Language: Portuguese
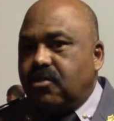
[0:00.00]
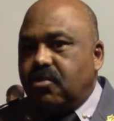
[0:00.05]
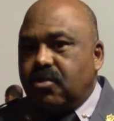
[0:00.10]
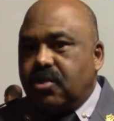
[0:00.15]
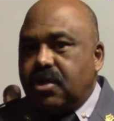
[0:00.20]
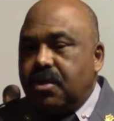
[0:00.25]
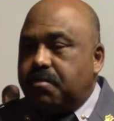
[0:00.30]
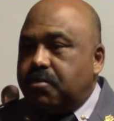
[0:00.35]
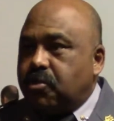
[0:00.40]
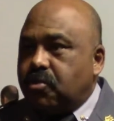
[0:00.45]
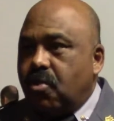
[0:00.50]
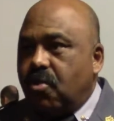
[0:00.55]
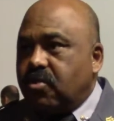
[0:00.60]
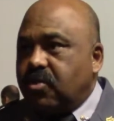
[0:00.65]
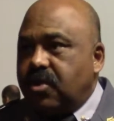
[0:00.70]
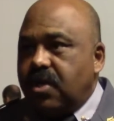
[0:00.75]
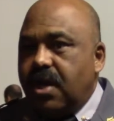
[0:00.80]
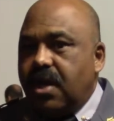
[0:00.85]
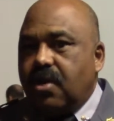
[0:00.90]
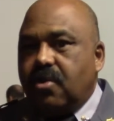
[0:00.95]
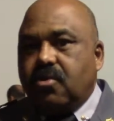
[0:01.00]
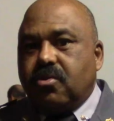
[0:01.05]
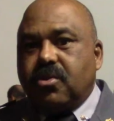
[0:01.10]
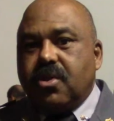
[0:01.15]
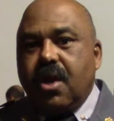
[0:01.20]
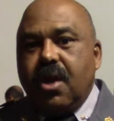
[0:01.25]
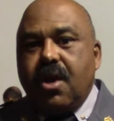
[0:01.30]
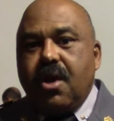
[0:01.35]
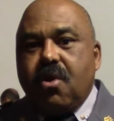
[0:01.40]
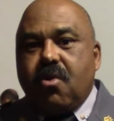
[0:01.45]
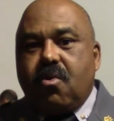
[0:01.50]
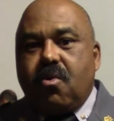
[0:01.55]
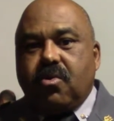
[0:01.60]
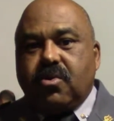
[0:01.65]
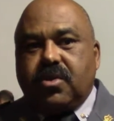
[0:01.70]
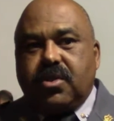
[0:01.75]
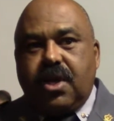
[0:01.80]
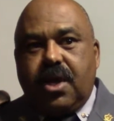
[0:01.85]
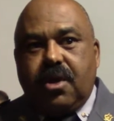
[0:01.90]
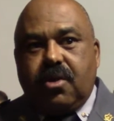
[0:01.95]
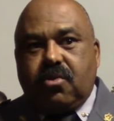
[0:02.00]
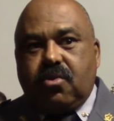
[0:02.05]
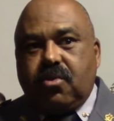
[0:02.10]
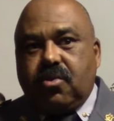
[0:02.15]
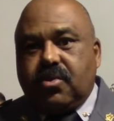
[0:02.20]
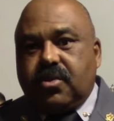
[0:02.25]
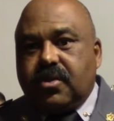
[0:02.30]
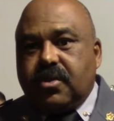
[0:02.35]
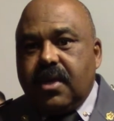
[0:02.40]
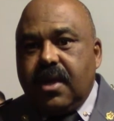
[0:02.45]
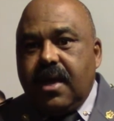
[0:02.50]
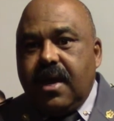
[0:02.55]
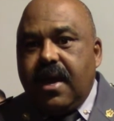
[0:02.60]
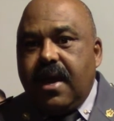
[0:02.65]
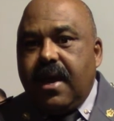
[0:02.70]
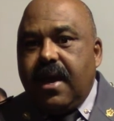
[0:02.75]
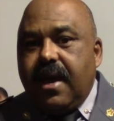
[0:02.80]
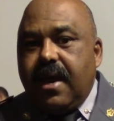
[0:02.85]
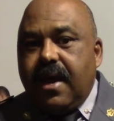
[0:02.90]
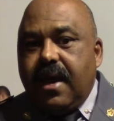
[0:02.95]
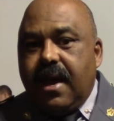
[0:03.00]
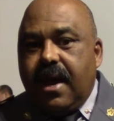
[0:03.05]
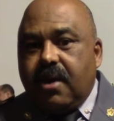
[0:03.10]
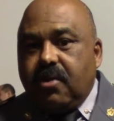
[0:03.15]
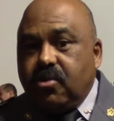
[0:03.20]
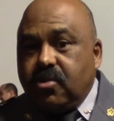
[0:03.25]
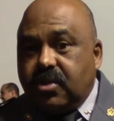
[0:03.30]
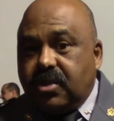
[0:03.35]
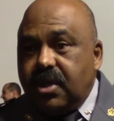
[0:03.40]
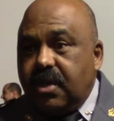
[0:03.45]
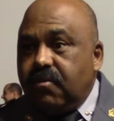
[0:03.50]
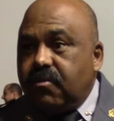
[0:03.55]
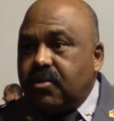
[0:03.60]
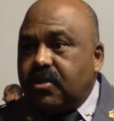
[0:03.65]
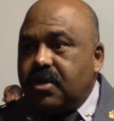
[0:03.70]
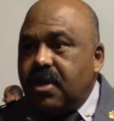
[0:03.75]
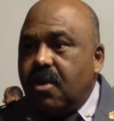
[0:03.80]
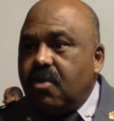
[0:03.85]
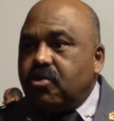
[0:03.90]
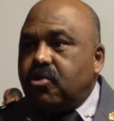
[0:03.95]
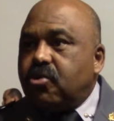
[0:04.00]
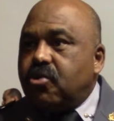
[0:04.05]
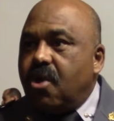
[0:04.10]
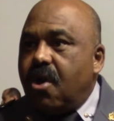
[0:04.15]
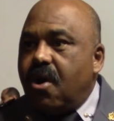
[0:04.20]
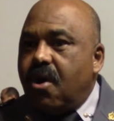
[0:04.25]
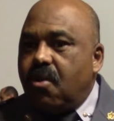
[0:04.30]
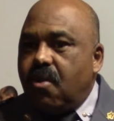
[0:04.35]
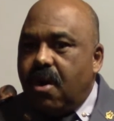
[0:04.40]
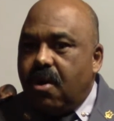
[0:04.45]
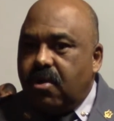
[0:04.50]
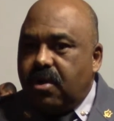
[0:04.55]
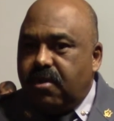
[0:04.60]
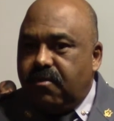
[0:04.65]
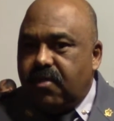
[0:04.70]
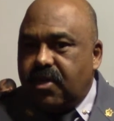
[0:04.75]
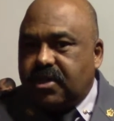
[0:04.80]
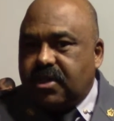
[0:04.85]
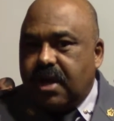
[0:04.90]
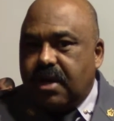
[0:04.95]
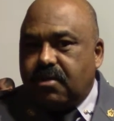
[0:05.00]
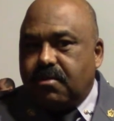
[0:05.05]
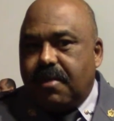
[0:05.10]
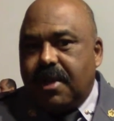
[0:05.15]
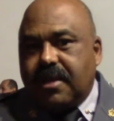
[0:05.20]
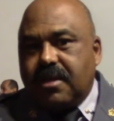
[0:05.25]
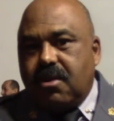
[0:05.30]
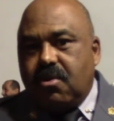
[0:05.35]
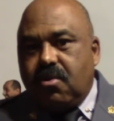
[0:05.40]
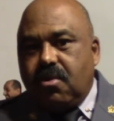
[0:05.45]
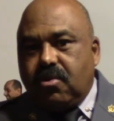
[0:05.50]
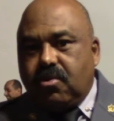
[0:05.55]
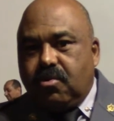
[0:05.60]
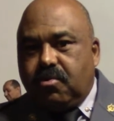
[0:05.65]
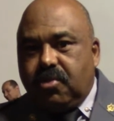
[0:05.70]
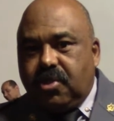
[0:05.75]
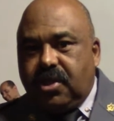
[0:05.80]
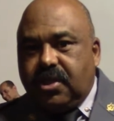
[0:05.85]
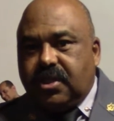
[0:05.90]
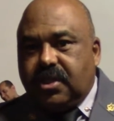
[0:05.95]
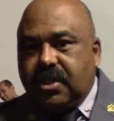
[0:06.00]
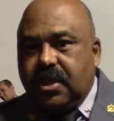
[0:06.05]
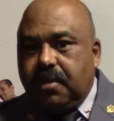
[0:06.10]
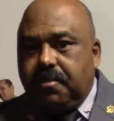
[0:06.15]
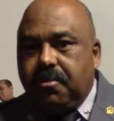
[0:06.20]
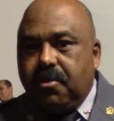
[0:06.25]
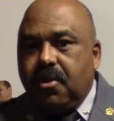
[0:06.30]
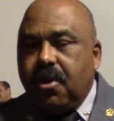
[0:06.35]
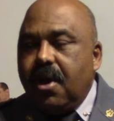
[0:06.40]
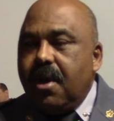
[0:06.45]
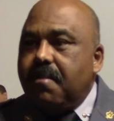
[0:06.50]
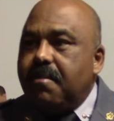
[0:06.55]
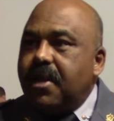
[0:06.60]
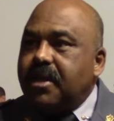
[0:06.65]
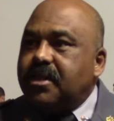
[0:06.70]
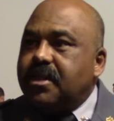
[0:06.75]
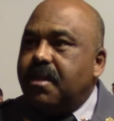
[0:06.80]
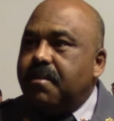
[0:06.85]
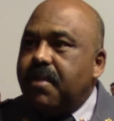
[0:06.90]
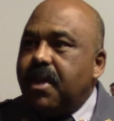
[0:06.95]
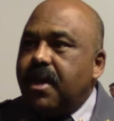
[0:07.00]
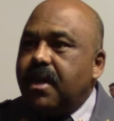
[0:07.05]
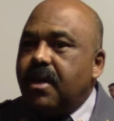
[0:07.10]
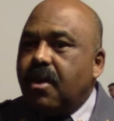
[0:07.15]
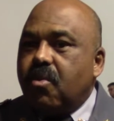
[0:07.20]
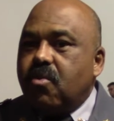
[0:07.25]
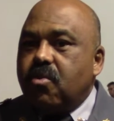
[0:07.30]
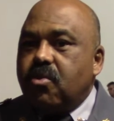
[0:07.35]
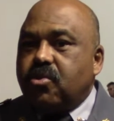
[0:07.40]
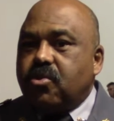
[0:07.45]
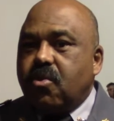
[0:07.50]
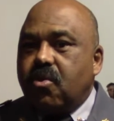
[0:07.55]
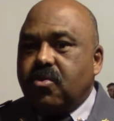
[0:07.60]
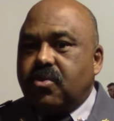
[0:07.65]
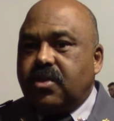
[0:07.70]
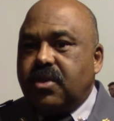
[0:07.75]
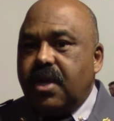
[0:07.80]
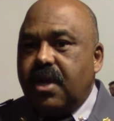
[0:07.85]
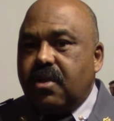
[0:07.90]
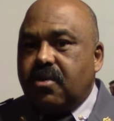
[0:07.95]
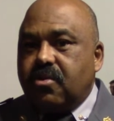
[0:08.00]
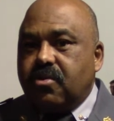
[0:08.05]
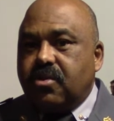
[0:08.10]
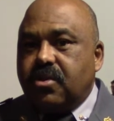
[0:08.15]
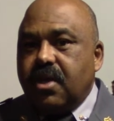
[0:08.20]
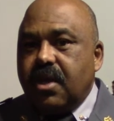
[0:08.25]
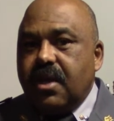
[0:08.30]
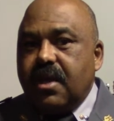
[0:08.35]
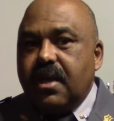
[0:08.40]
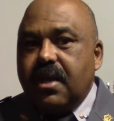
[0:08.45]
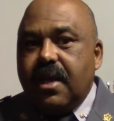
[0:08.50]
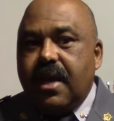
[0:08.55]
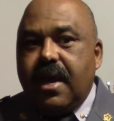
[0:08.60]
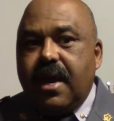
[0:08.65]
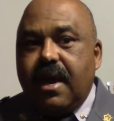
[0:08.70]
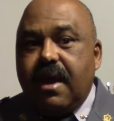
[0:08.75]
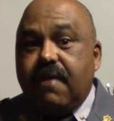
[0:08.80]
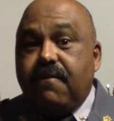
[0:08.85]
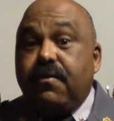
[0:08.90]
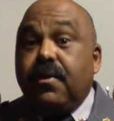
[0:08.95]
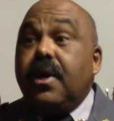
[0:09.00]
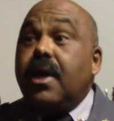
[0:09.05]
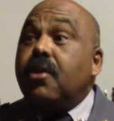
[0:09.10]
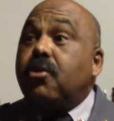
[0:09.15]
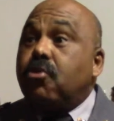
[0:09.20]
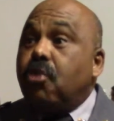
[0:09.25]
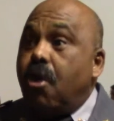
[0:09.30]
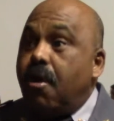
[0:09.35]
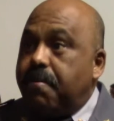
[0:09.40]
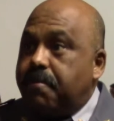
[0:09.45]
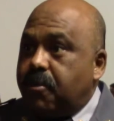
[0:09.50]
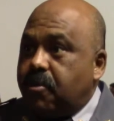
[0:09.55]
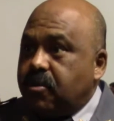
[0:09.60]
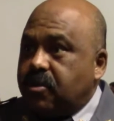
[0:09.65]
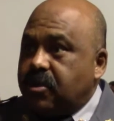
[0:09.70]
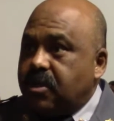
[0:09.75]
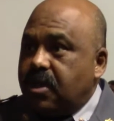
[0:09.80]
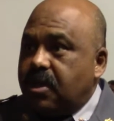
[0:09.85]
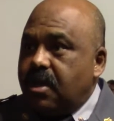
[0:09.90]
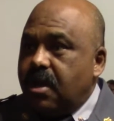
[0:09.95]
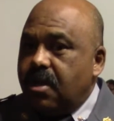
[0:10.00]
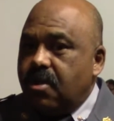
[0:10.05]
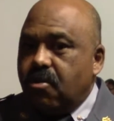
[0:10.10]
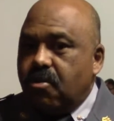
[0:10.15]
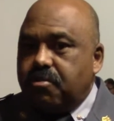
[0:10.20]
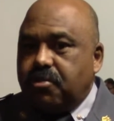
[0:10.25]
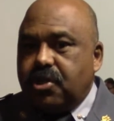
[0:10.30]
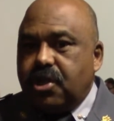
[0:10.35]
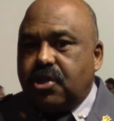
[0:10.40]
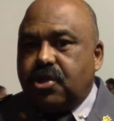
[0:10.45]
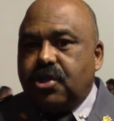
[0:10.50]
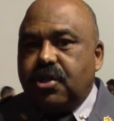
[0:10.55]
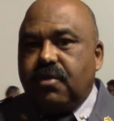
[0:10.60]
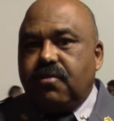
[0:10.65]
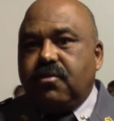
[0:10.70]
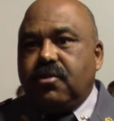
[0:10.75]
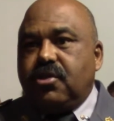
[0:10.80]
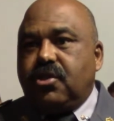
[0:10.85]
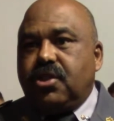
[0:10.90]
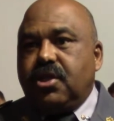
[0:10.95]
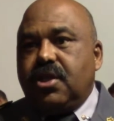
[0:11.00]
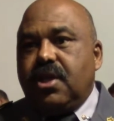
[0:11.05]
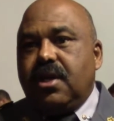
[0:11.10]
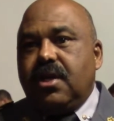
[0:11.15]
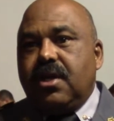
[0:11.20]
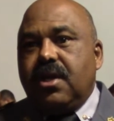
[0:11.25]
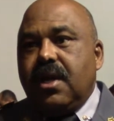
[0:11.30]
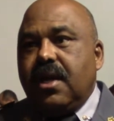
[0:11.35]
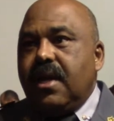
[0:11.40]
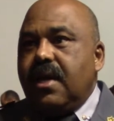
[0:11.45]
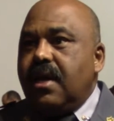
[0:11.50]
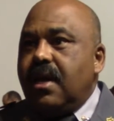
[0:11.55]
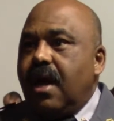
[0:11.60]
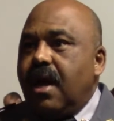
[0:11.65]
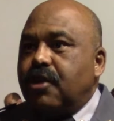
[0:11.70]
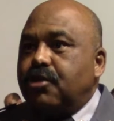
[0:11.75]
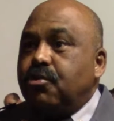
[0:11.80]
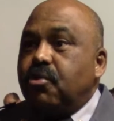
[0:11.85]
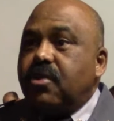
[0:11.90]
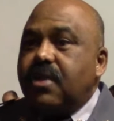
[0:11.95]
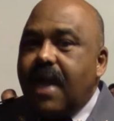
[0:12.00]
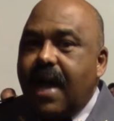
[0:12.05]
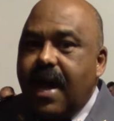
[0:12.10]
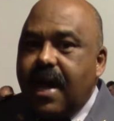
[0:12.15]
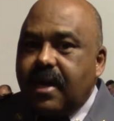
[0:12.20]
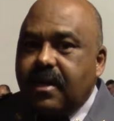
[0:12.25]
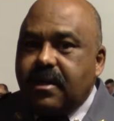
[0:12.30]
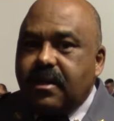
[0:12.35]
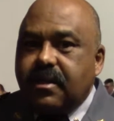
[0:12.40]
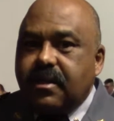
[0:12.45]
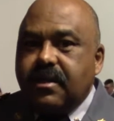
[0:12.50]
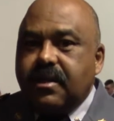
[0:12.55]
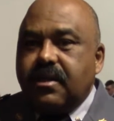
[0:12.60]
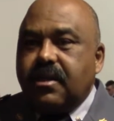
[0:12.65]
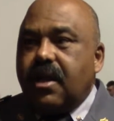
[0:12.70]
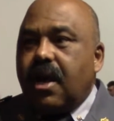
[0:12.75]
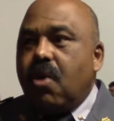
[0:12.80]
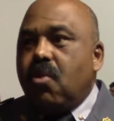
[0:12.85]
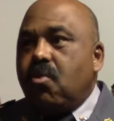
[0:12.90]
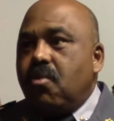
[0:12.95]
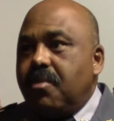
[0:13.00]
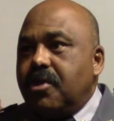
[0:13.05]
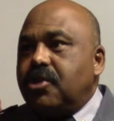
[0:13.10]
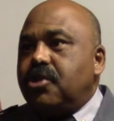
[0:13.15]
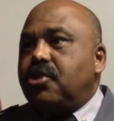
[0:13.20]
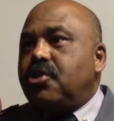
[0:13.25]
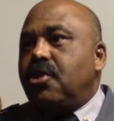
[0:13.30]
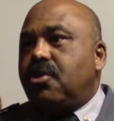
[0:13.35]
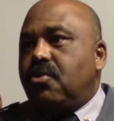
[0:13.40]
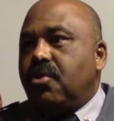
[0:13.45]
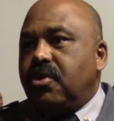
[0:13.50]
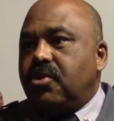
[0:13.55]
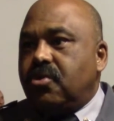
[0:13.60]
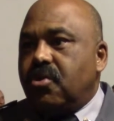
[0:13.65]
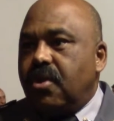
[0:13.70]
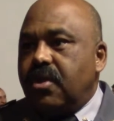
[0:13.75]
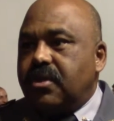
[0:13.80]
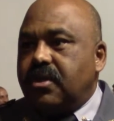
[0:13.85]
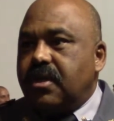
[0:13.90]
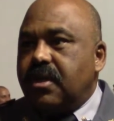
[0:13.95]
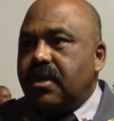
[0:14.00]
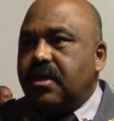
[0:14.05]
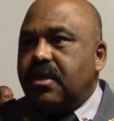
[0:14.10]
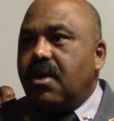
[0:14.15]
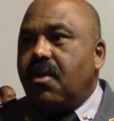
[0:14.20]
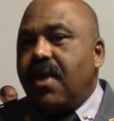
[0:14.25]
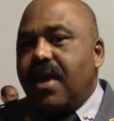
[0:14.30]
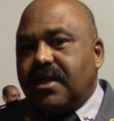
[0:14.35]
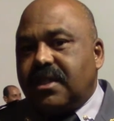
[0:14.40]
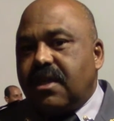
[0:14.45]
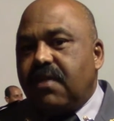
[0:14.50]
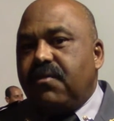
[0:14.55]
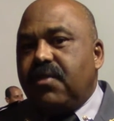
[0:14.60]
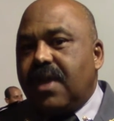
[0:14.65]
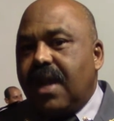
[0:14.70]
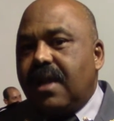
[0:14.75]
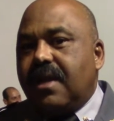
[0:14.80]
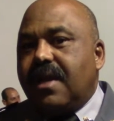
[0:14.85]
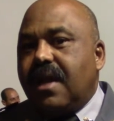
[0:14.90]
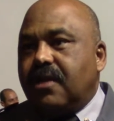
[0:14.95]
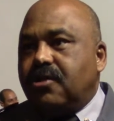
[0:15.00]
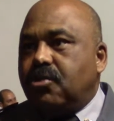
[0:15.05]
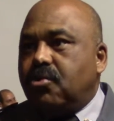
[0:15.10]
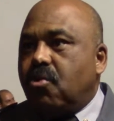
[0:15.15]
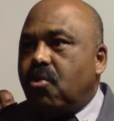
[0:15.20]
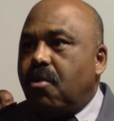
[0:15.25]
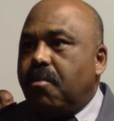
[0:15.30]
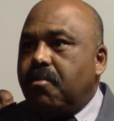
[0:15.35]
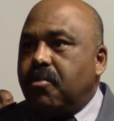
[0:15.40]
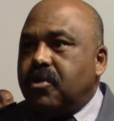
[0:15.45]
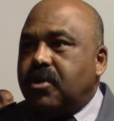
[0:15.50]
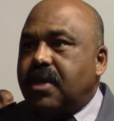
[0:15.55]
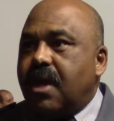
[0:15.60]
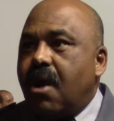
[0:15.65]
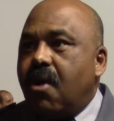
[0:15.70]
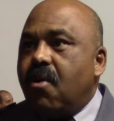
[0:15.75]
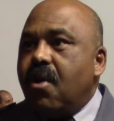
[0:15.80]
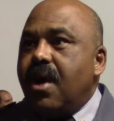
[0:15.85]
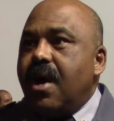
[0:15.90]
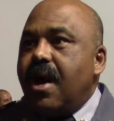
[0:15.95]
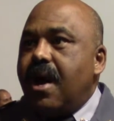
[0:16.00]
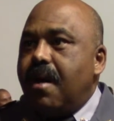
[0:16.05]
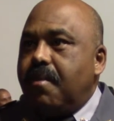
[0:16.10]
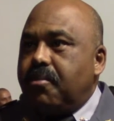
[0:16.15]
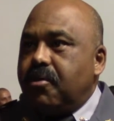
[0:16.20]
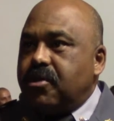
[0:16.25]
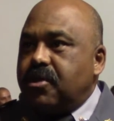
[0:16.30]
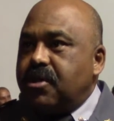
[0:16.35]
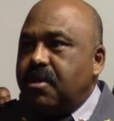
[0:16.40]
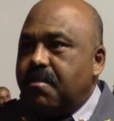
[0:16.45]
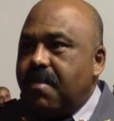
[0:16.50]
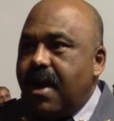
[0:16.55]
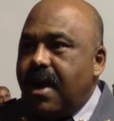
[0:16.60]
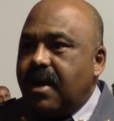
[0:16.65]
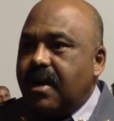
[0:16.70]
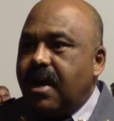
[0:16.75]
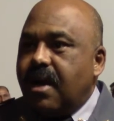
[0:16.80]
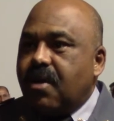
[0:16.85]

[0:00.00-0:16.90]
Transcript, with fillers: uns simples concertos, concertos é, alusivos não só ao aniversário do batalhão do município, mas também alguns concertos é, filantrópicos que têm o objetivo de ajudar algumas instituições. Então essa é a finalidade do Corpo Musical, aproximar a